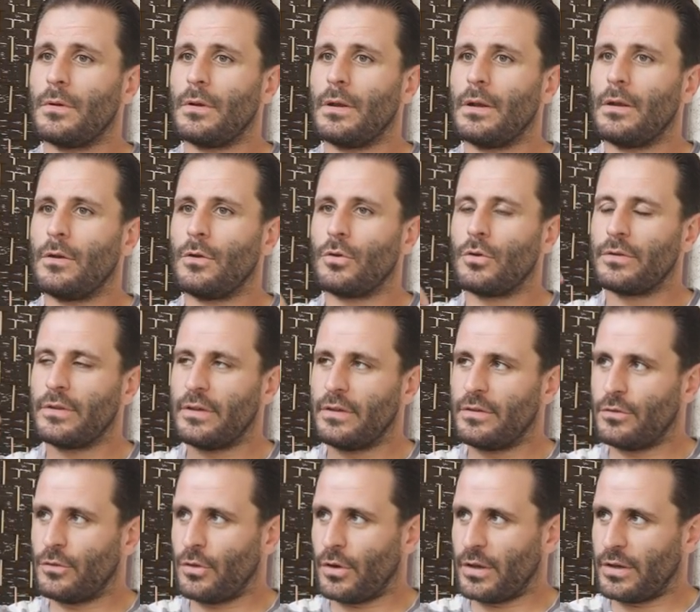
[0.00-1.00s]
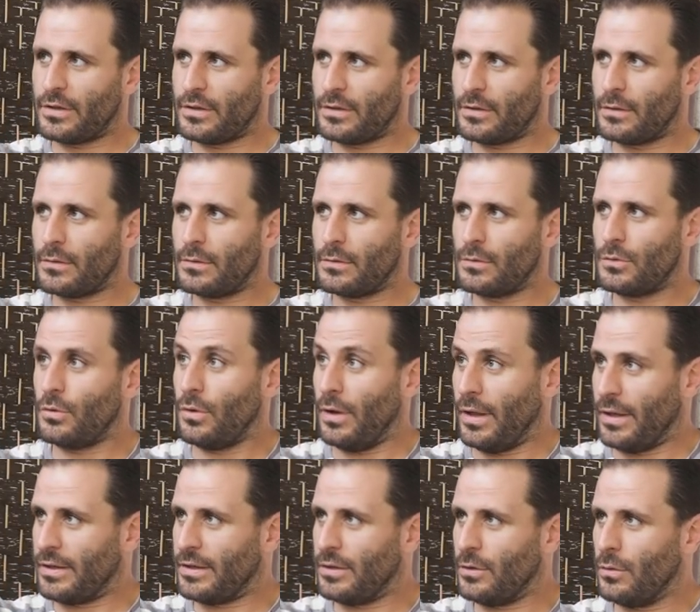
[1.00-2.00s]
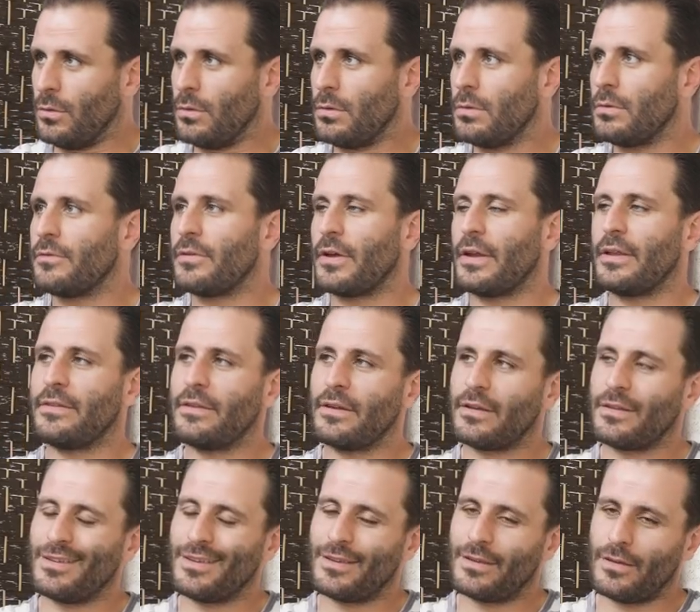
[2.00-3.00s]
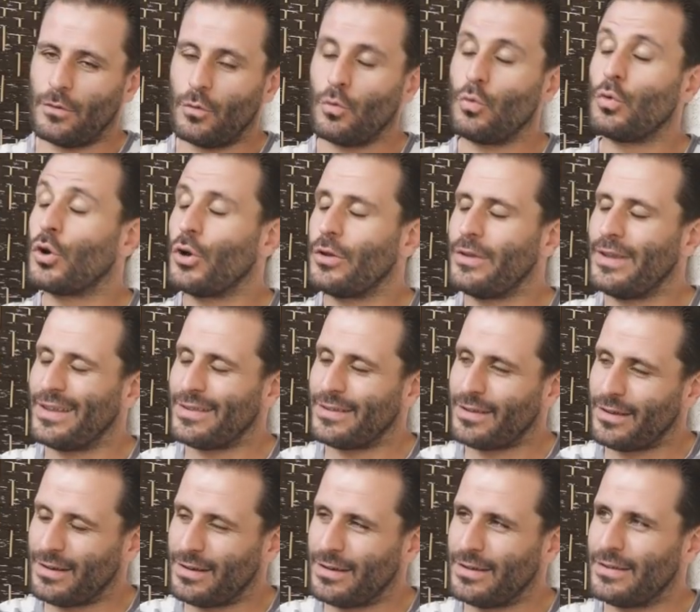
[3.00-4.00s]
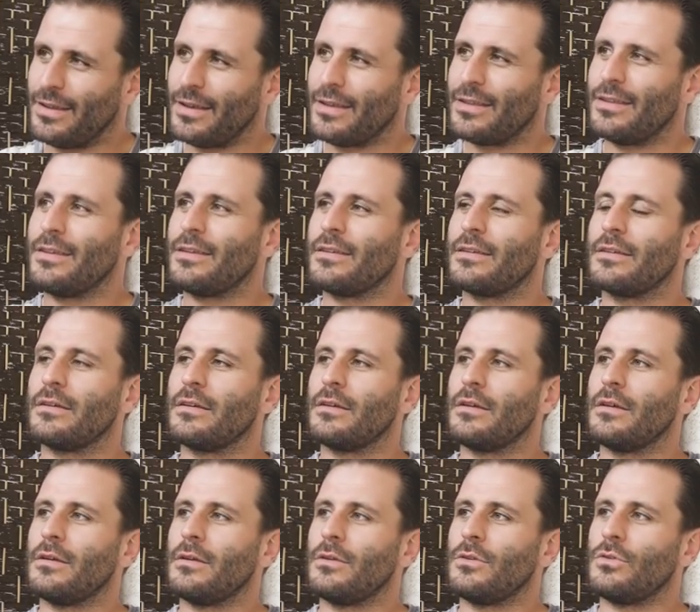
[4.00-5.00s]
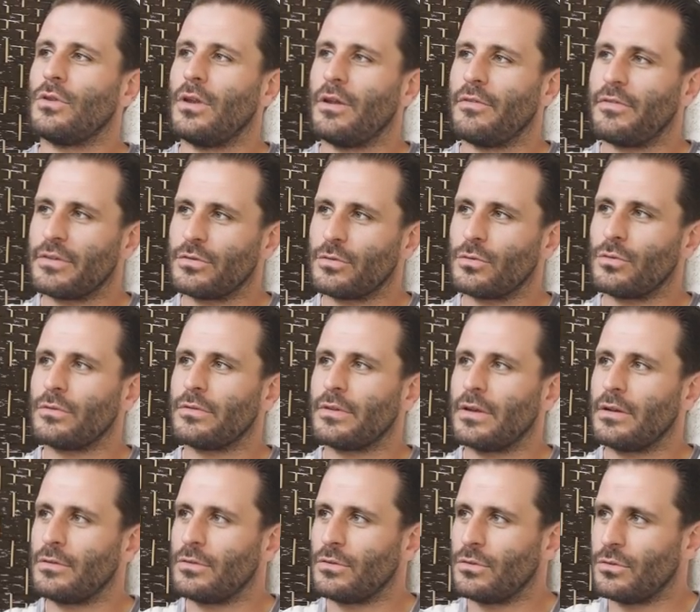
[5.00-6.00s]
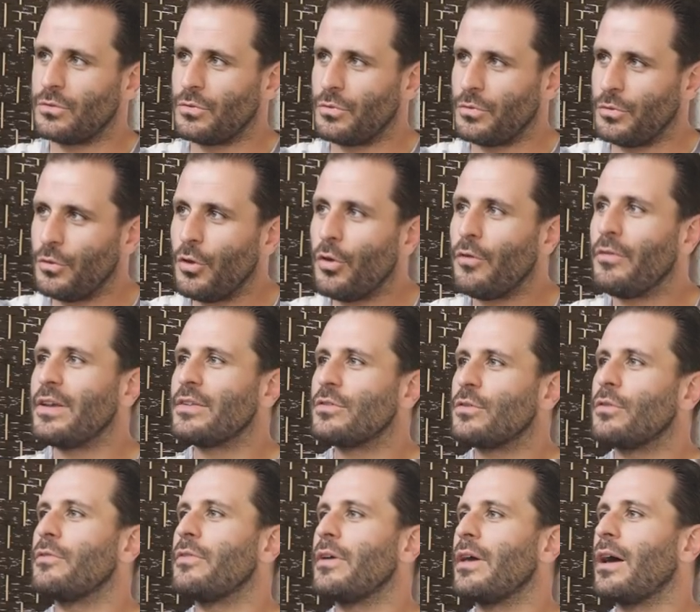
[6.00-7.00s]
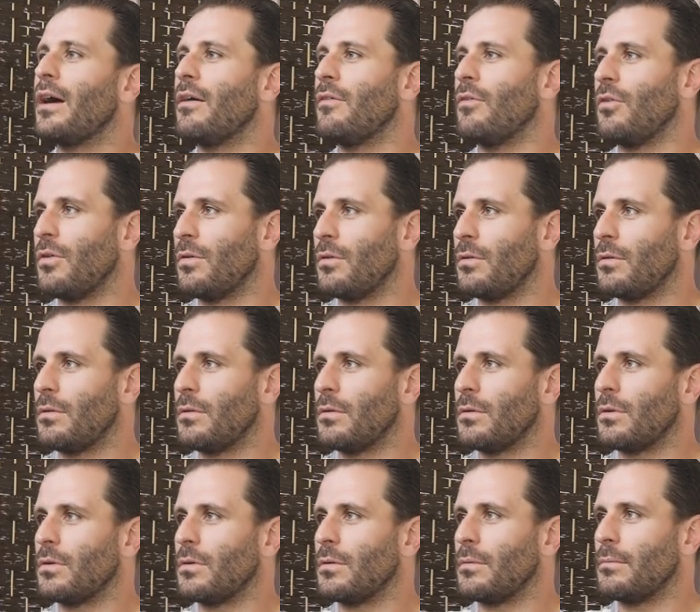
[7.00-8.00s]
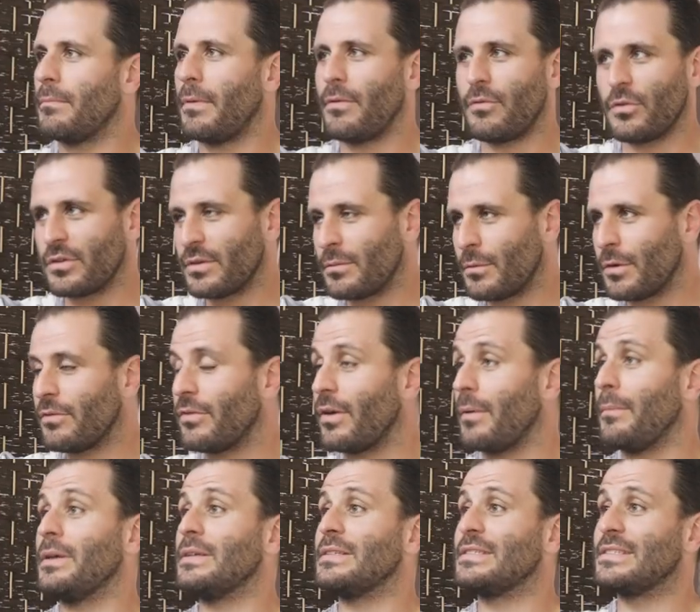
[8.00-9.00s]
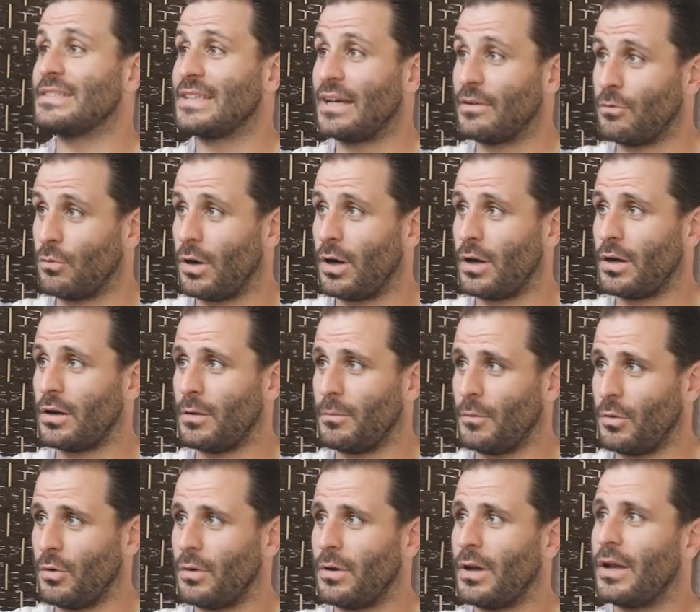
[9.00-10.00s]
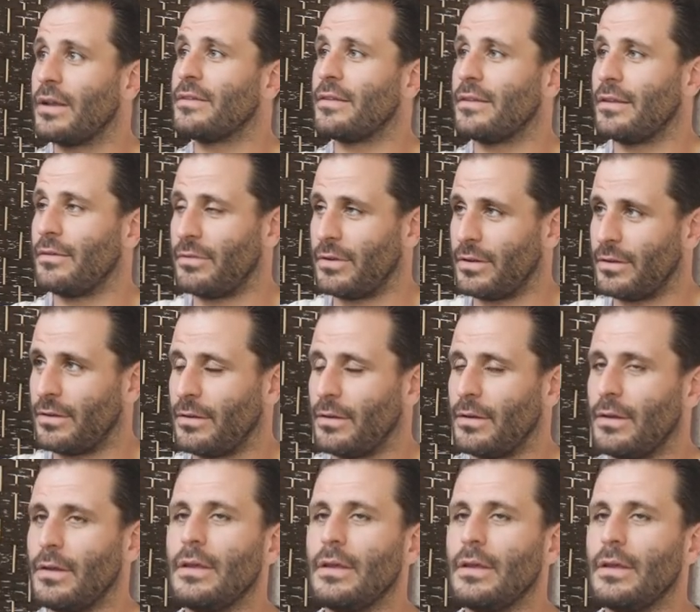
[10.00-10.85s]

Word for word: Le côté historique de l'aïkido, faire les techniques, ou connaître les techniques de la façon dont elles devaient se faire avant. Mhm. Pas forcément les faire, mais savoir comment elles étaient faites.